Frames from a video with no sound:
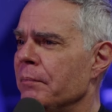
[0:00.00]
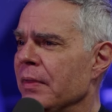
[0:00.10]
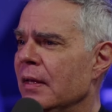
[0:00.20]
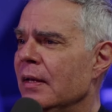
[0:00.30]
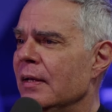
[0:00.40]

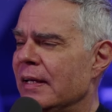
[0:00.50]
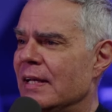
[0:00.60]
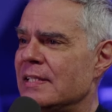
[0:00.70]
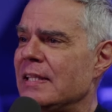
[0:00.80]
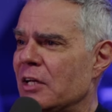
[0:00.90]
Uhum. Que é a
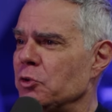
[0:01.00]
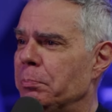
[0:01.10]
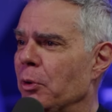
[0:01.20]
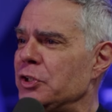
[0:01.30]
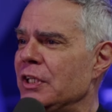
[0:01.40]
cidade do
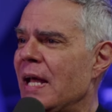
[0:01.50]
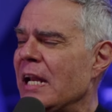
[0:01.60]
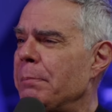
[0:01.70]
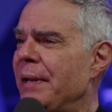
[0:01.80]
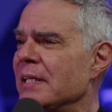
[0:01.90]
Portinari,
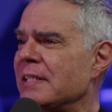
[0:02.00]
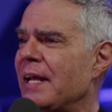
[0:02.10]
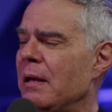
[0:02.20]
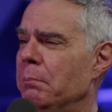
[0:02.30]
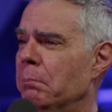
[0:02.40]
que parece que
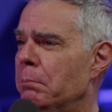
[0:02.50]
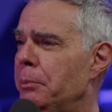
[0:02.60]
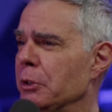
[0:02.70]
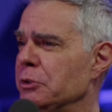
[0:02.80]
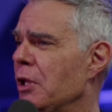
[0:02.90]
era
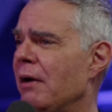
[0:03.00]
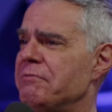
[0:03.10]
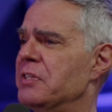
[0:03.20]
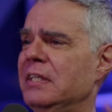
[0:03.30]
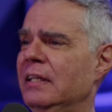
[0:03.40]

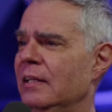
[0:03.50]
Brodowski,